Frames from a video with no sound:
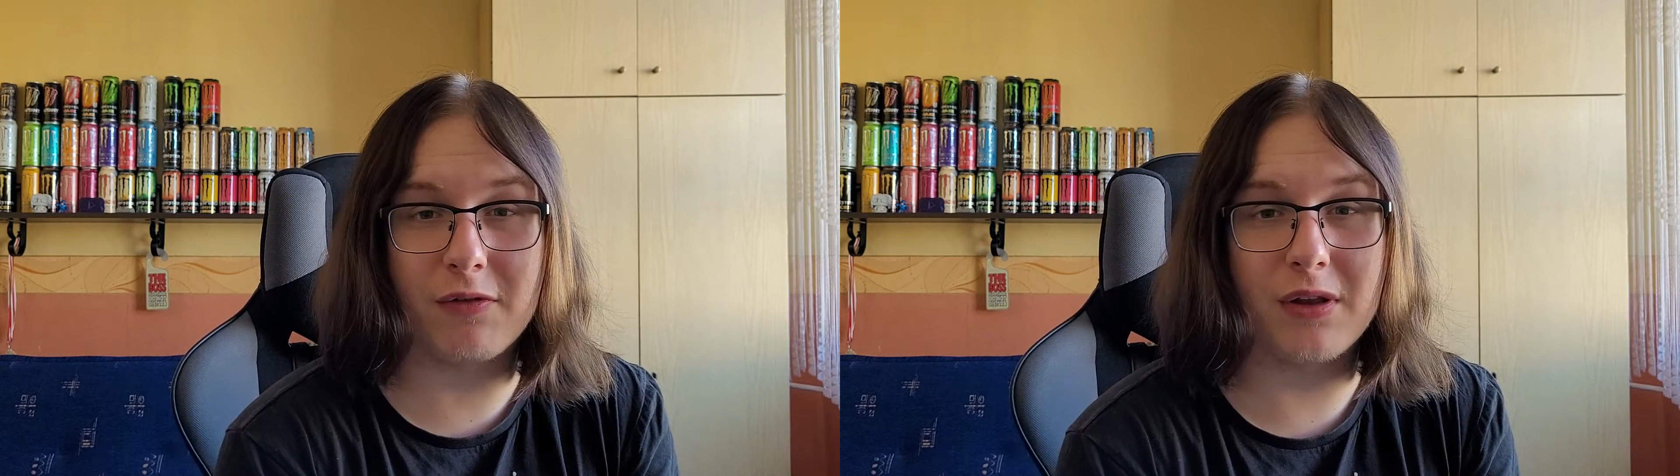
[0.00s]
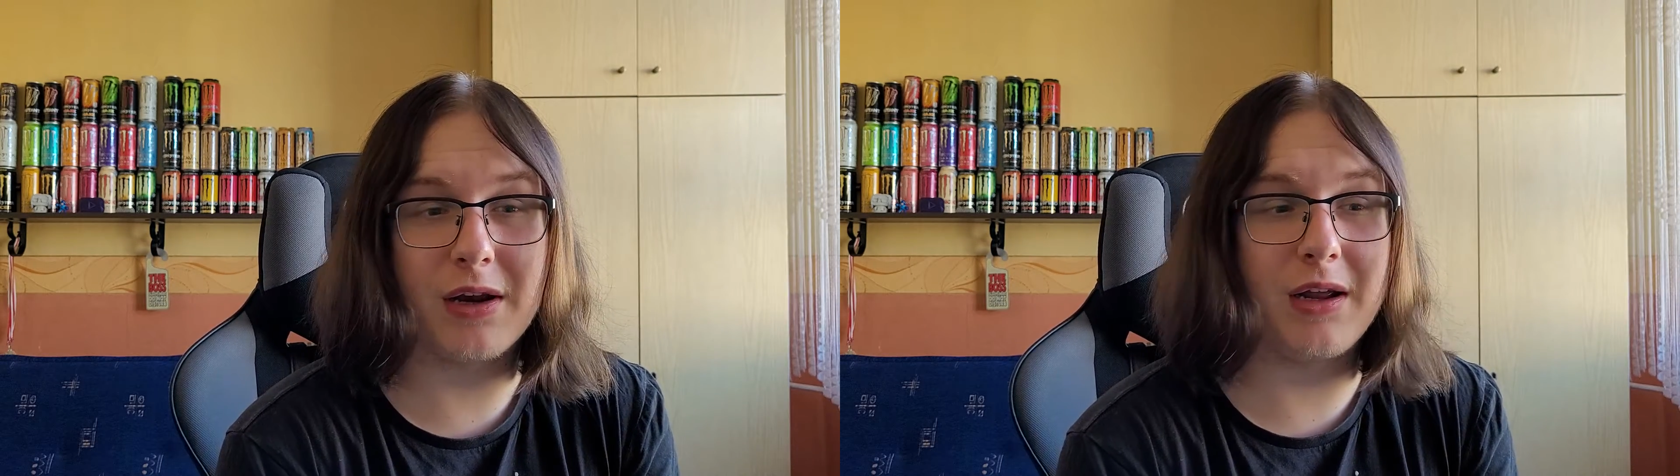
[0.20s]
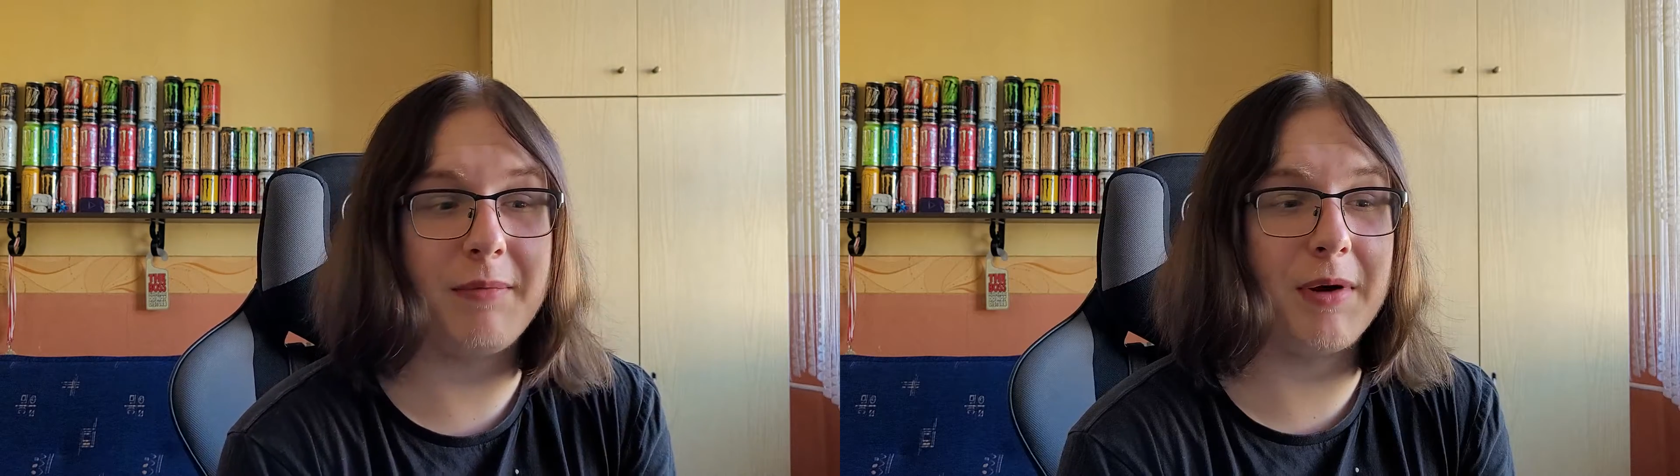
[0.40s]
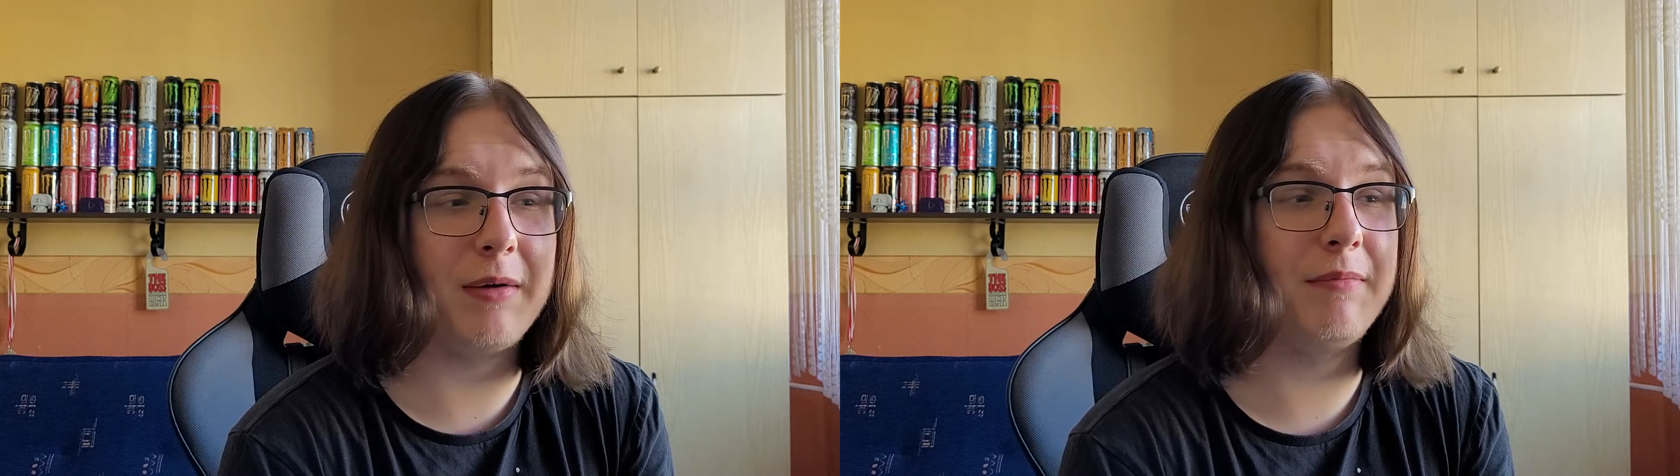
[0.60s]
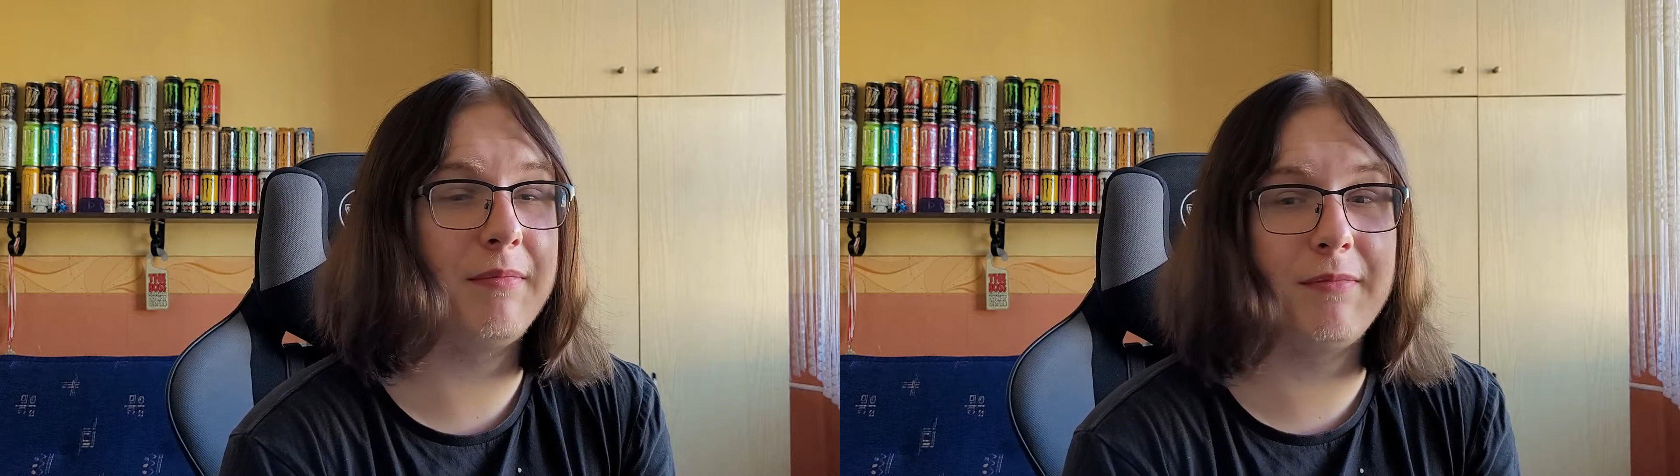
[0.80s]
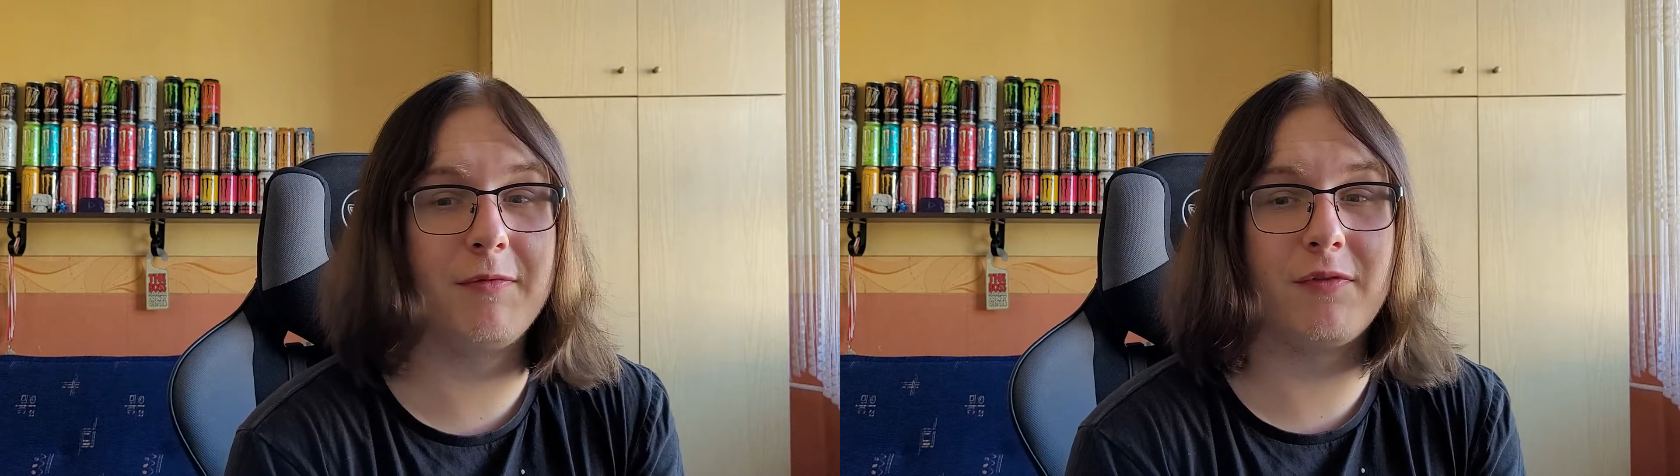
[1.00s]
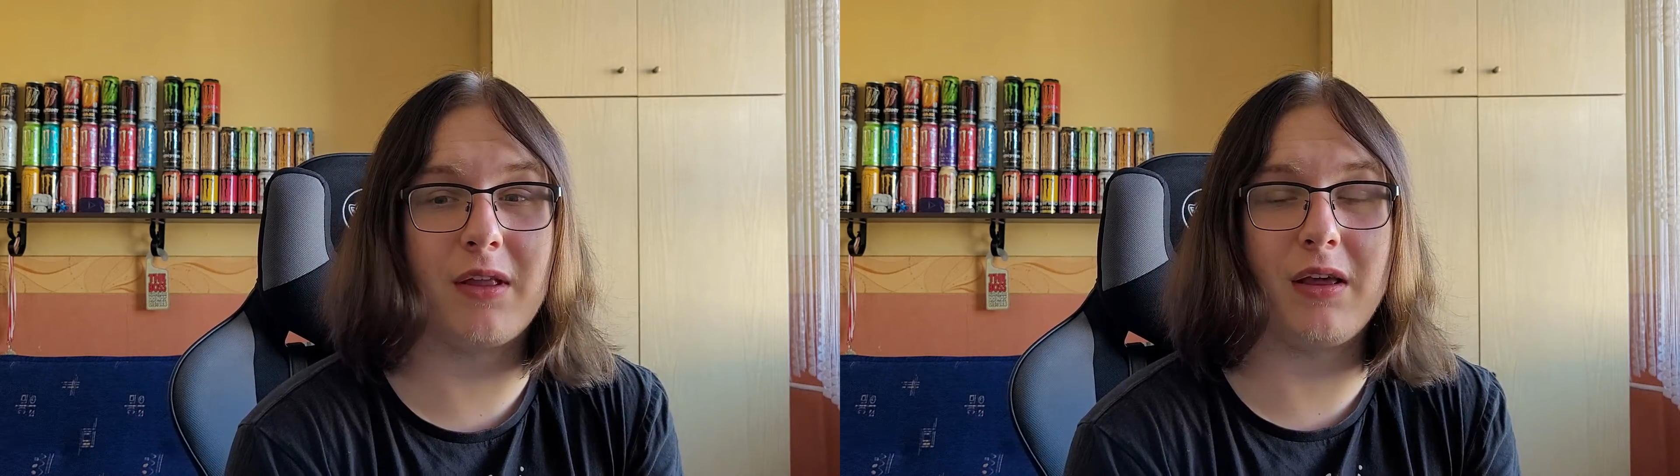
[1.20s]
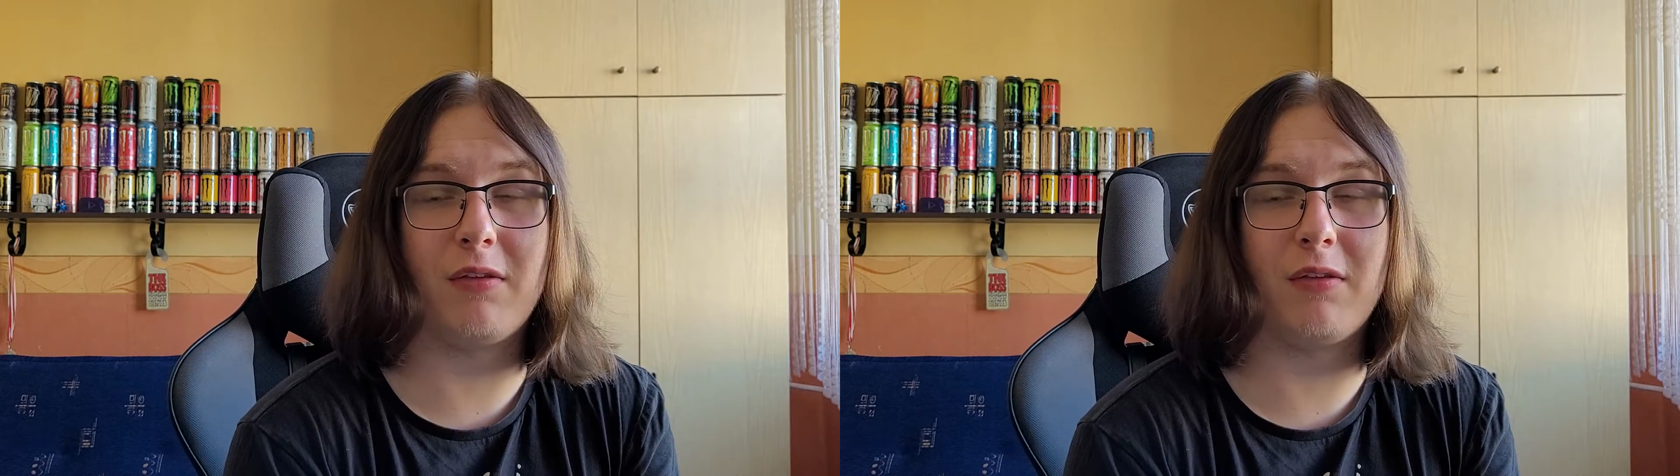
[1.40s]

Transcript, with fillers: które mam w tej